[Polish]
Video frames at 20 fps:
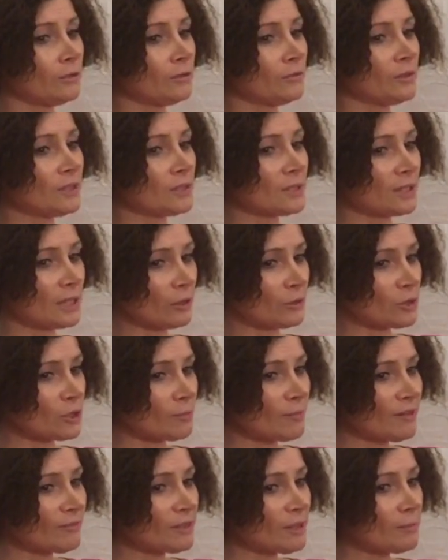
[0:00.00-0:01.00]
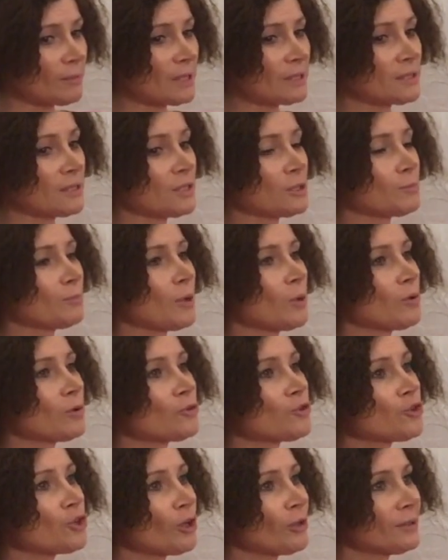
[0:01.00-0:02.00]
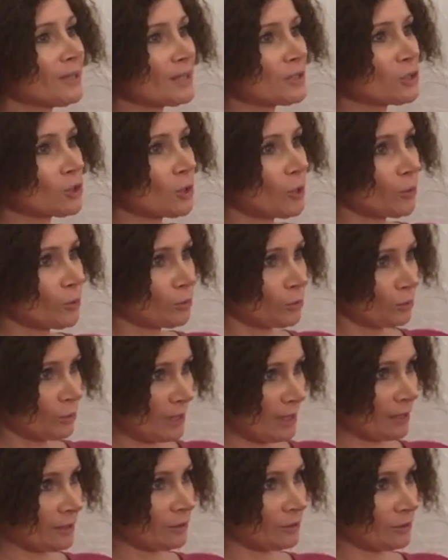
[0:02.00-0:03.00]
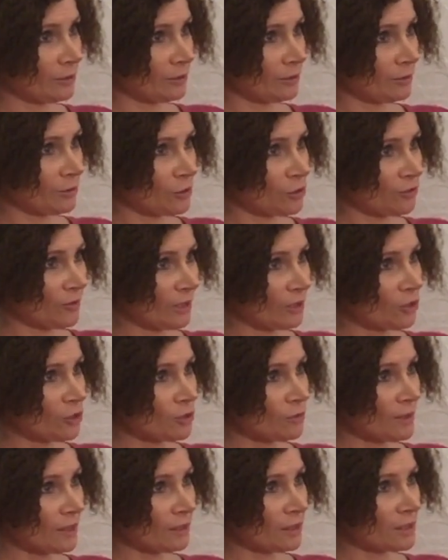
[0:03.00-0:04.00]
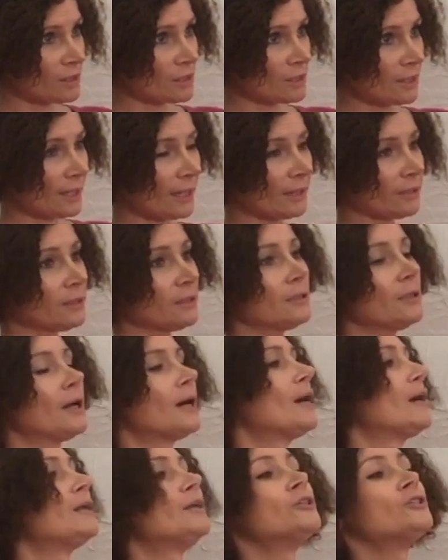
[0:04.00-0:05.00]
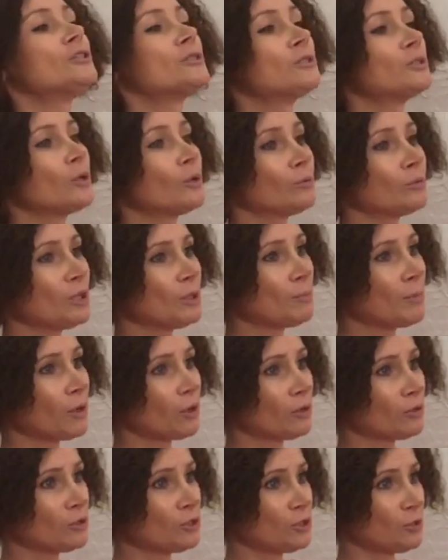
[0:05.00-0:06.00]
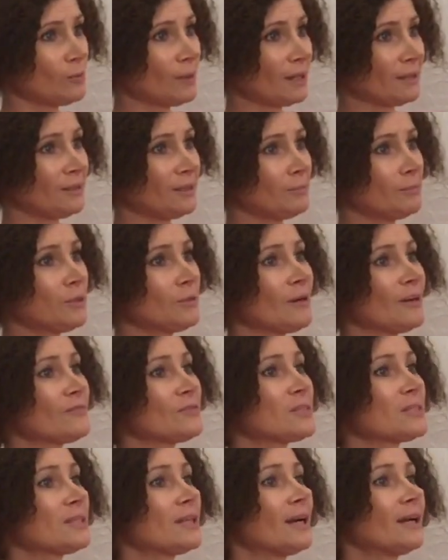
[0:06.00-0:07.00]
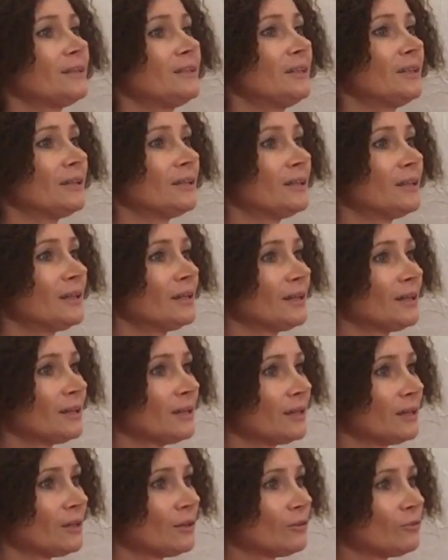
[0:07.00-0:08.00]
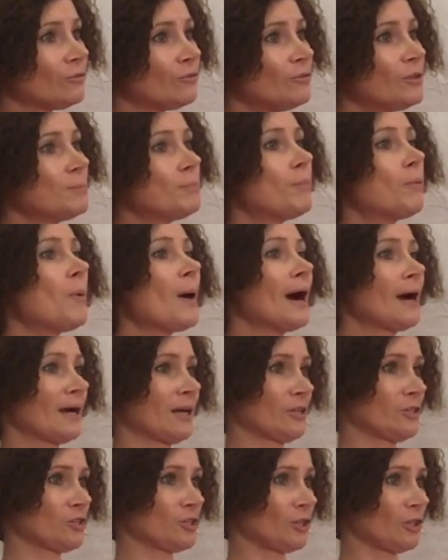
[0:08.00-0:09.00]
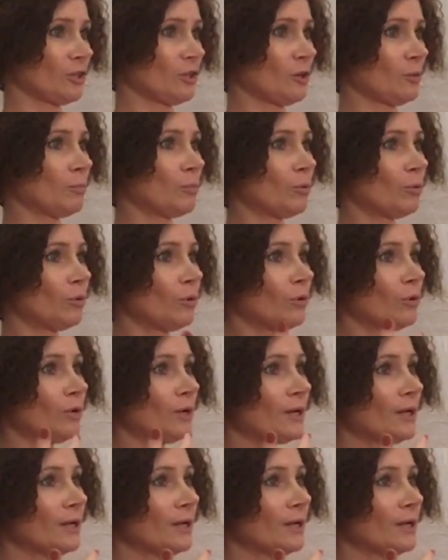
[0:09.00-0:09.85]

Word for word: więc ta osoba w depresji jest połączona z tą, która doświadczyła tej straty, ale się z nią nie pogodziła, nie była w stanie wypłakać tego bólu,